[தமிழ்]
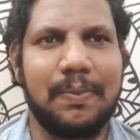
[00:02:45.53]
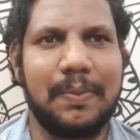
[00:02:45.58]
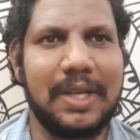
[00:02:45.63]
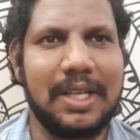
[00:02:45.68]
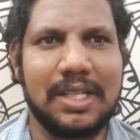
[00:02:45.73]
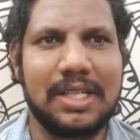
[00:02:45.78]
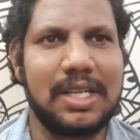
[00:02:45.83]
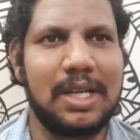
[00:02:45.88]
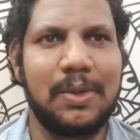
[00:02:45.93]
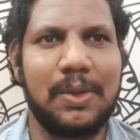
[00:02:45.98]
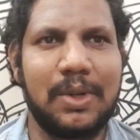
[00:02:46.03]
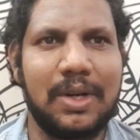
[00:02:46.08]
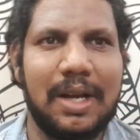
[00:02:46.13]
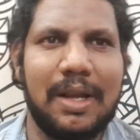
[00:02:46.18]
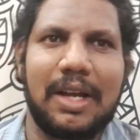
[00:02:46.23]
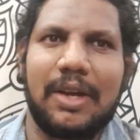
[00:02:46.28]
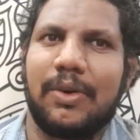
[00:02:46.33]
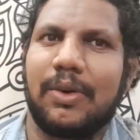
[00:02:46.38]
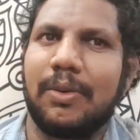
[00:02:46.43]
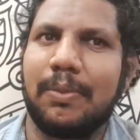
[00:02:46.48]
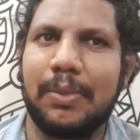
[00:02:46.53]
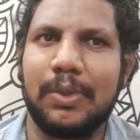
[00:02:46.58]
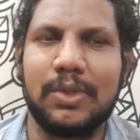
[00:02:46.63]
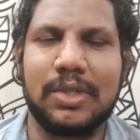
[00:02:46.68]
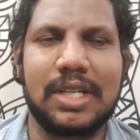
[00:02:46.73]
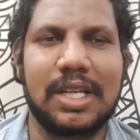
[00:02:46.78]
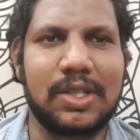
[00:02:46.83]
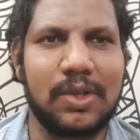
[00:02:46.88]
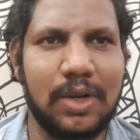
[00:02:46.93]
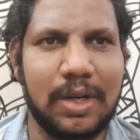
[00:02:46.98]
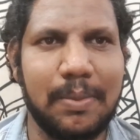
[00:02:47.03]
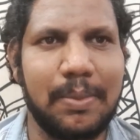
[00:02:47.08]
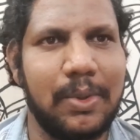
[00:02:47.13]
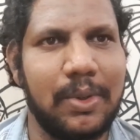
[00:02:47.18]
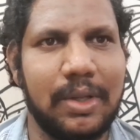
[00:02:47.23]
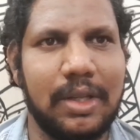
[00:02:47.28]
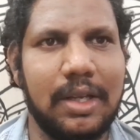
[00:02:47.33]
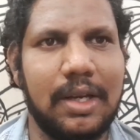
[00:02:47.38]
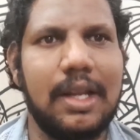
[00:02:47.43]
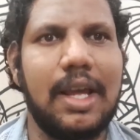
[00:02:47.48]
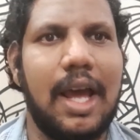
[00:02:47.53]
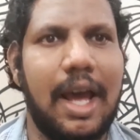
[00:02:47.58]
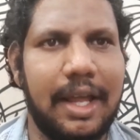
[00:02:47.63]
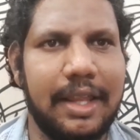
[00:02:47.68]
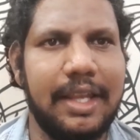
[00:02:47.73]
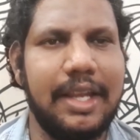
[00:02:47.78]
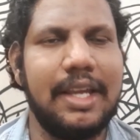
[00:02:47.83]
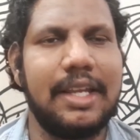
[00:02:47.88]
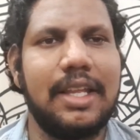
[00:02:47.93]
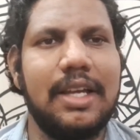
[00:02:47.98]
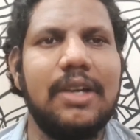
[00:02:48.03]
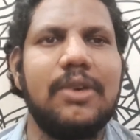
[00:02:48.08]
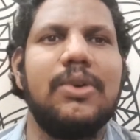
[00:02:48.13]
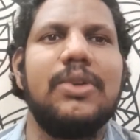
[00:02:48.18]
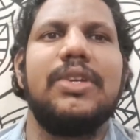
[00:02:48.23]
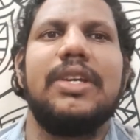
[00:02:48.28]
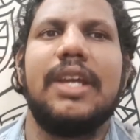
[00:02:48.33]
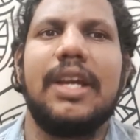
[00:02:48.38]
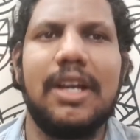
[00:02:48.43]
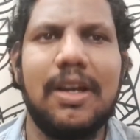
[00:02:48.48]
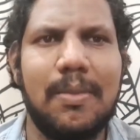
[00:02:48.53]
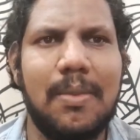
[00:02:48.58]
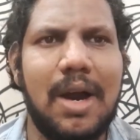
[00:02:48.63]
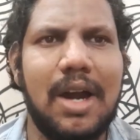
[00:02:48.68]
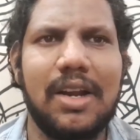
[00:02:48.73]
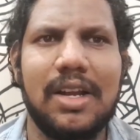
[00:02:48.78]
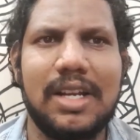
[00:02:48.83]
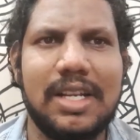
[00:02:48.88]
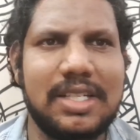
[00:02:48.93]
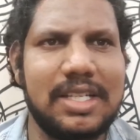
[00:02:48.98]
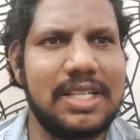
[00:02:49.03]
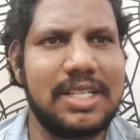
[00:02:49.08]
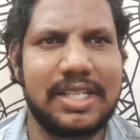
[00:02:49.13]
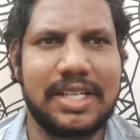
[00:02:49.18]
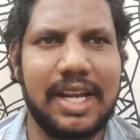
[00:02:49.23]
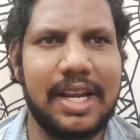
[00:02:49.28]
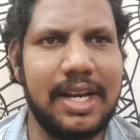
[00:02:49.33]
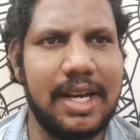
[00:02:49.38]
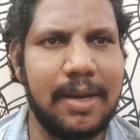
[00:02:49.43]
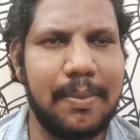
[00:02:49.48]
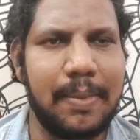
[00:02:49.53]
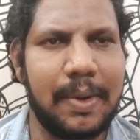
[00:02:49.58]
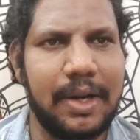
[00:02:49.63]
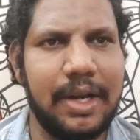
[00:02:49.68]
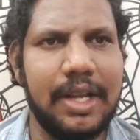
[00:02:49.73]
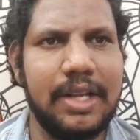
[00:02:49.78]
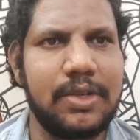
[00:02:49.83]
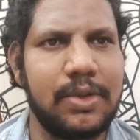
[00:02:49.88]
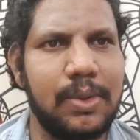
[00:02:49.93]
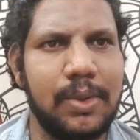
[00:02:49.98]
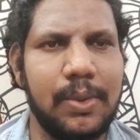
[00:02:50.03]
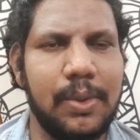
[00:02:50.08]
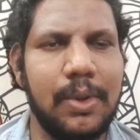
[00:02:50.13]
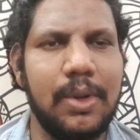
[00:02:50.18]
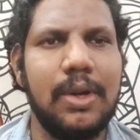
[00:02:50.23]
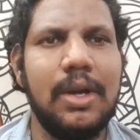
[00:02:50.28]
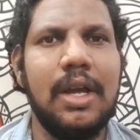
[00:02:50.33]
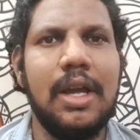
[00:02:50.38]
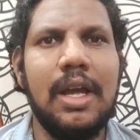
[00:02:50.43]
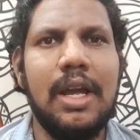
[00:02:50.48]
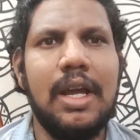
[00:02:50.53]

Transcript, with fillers: பெருசாக ஒன்றும் நாங்கள் ஒன்றும் புதுசாக சொல்ல போகிறதில்ல அதே தான் கொஞ்சம் எங்கள் மாடுலேஷன் ஸ்டைலில் பண்ணி சொல்லுவோம்